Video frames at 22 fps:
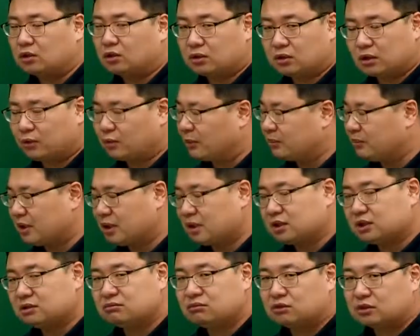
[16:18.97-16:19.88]
웬만한
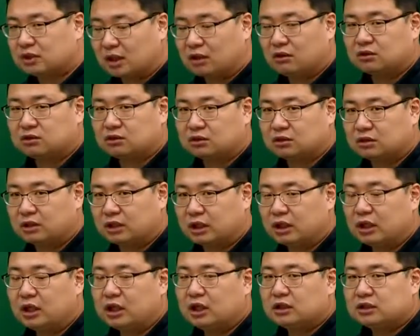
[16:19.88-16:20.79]
침묵은 다 거절인데
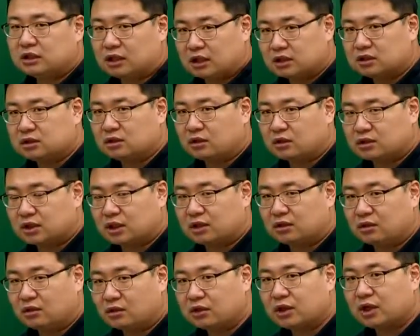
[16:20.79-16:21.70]
제한능력자
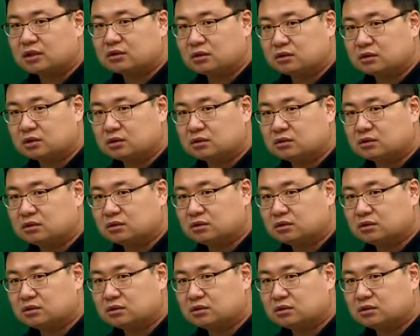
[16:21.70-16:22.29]
여기에서는